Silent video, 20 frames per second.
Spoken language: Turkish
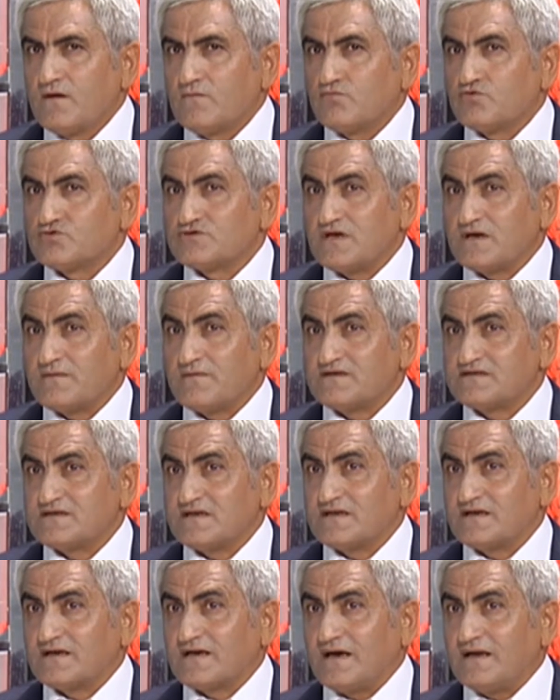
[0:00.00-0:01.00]
Bu serbest
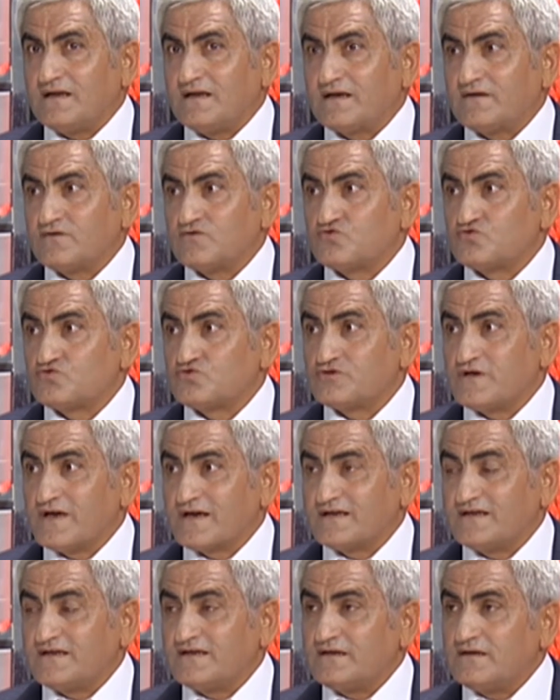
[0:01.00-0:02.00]
radikallerin
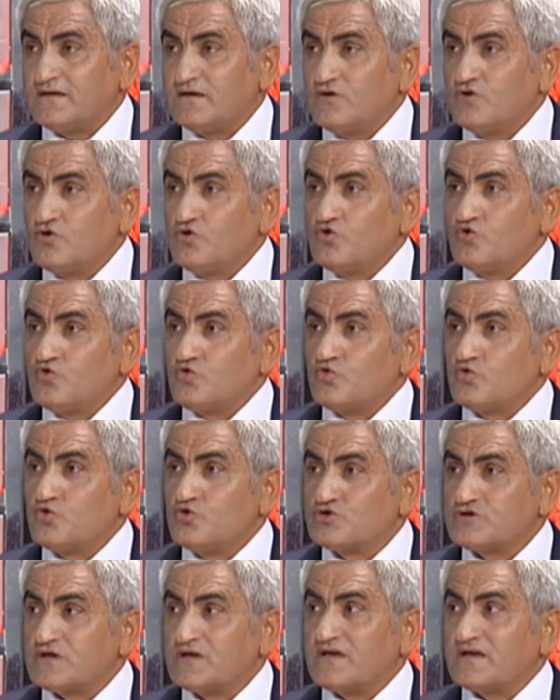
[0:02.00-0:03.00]
sürekli
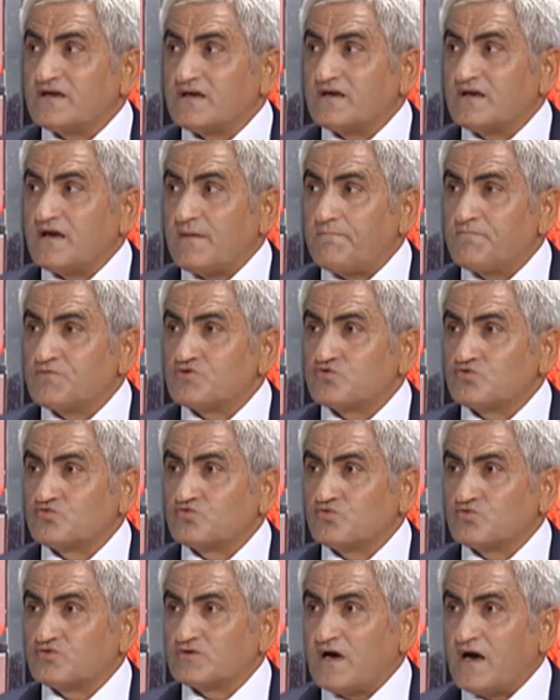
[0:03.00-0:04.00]
hücrelere yapmış
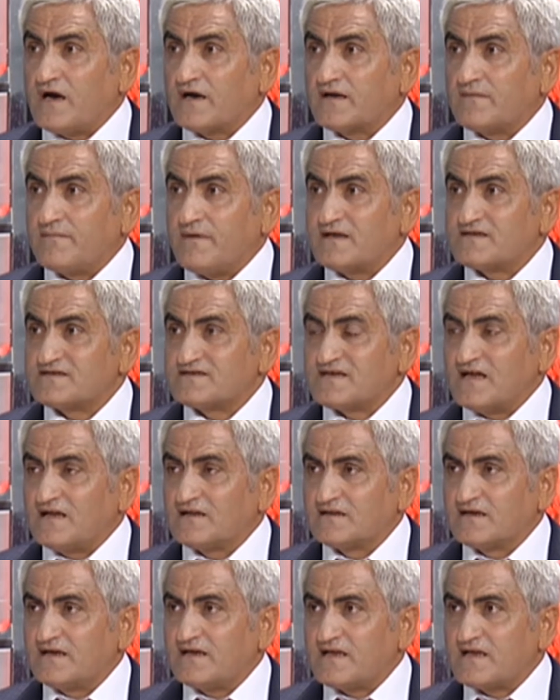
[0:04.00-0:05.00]
olduğu tahribat,
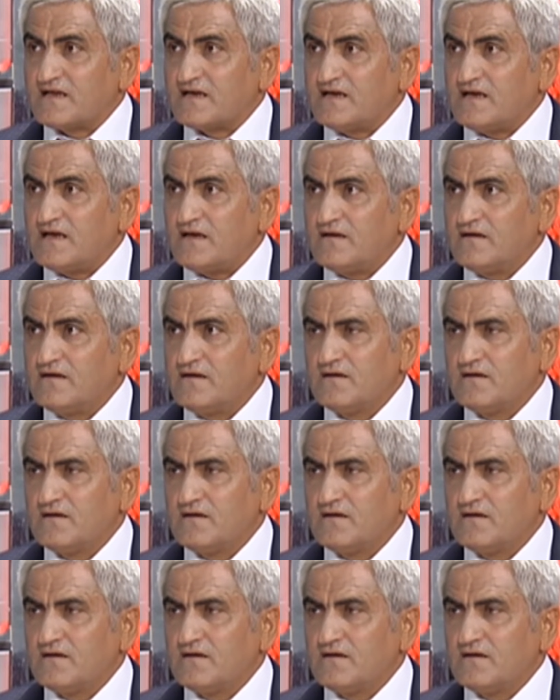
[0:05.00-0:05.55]
saldırı nedeniyle